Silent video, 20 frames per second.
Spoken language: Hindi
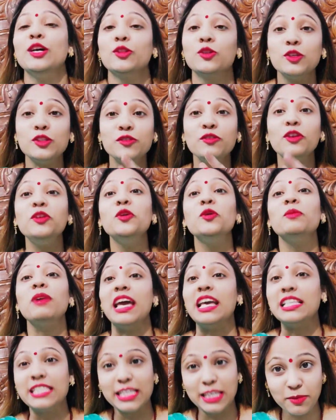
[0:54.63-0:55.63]
तो इस वीडियो में
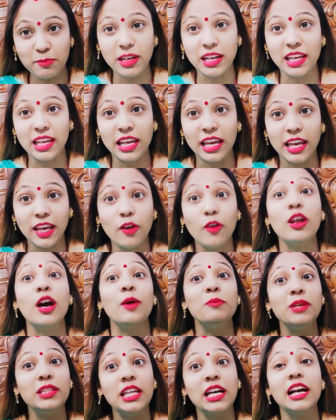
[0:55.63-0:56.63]
ऐसे ही बने रहे और
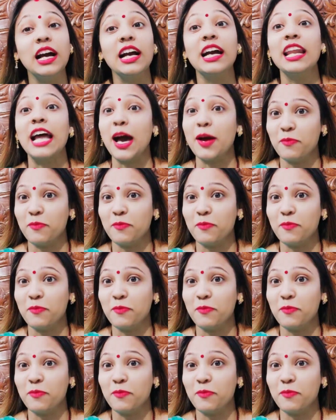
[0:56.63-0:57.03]
अभी तक अगर